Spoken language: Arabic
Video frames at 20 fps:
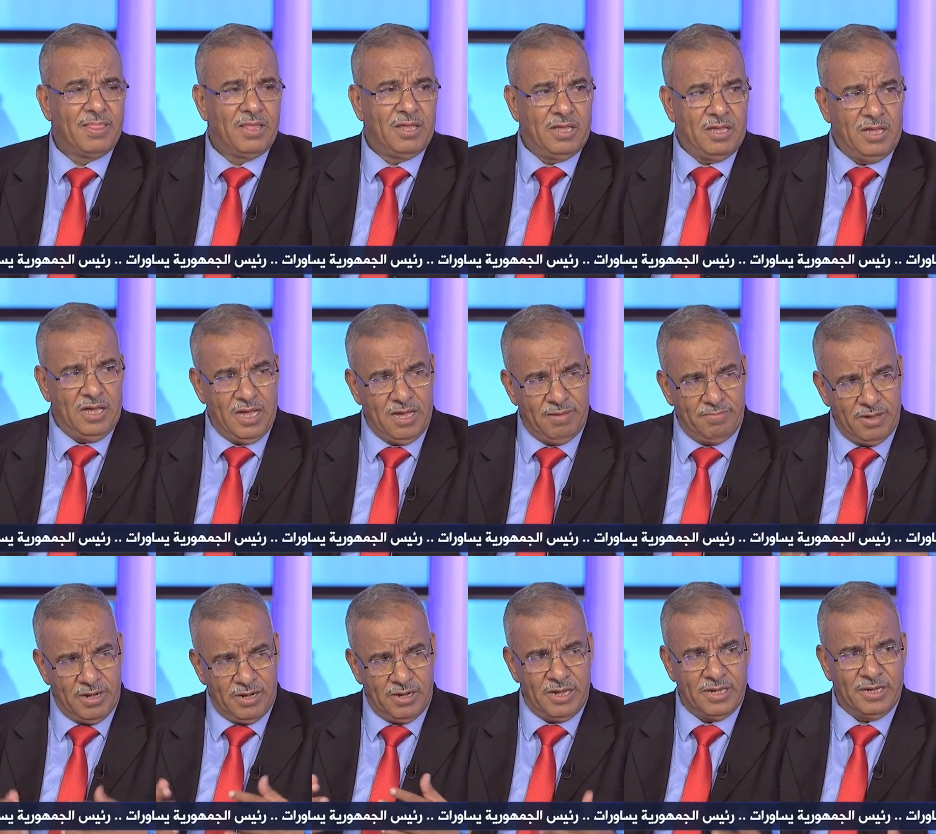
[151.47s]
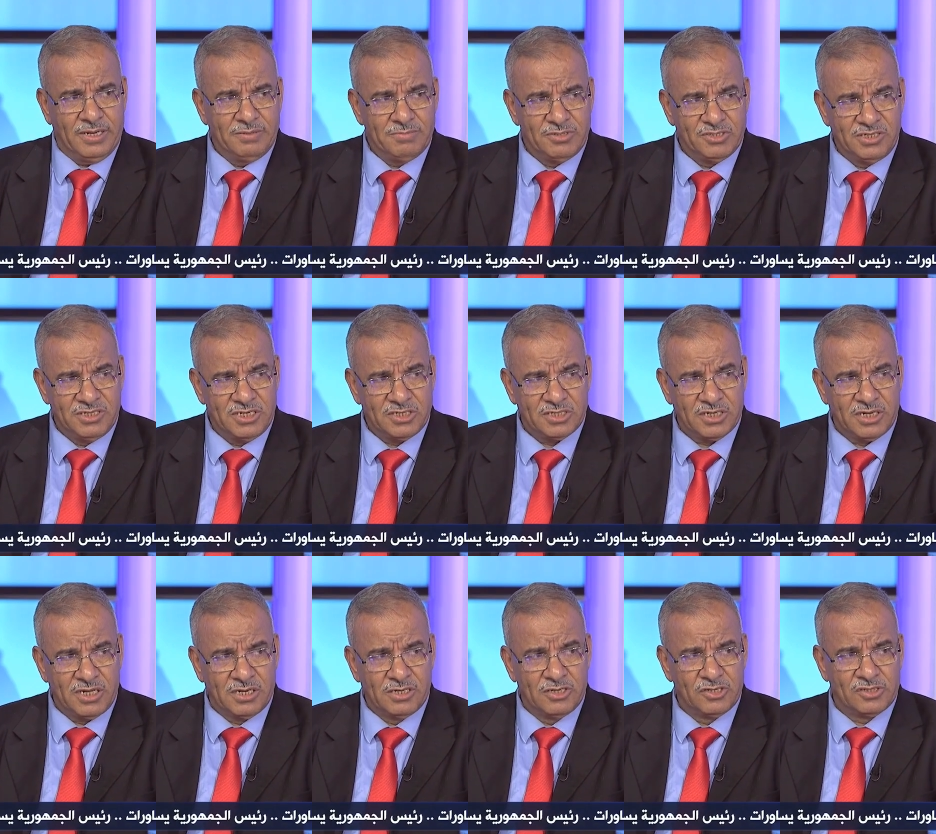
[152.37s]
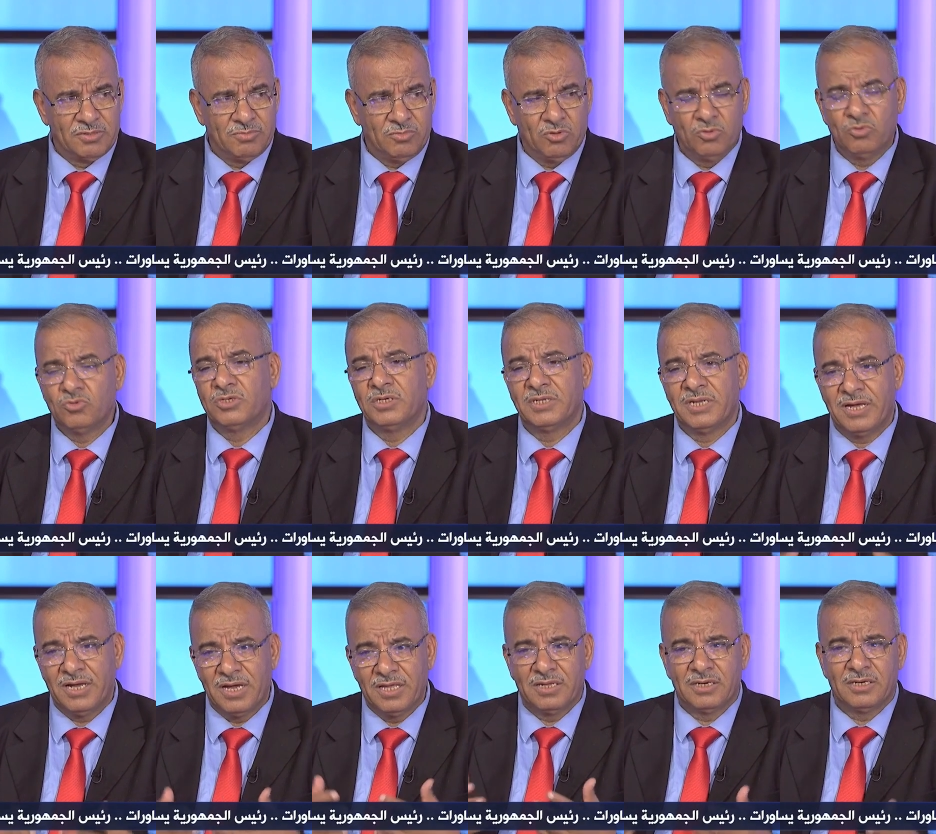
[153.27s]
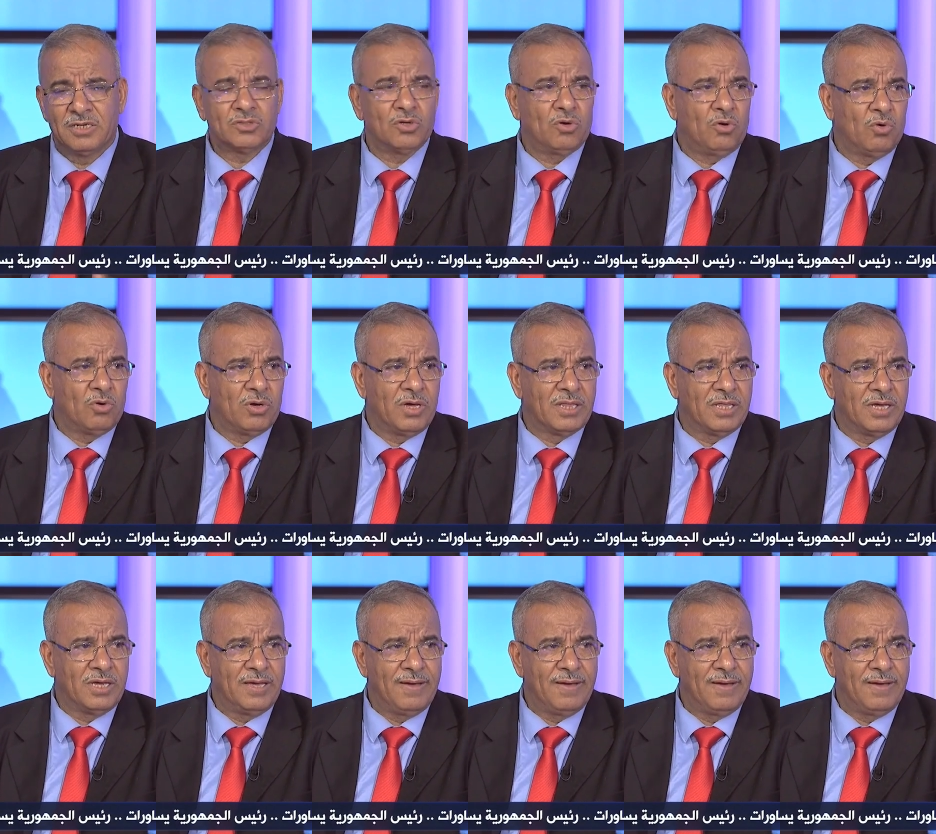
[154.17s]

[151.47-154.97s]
حملنا يعني ما جيناش غير نسمعوا جينا ايضا نطرحوا قضايا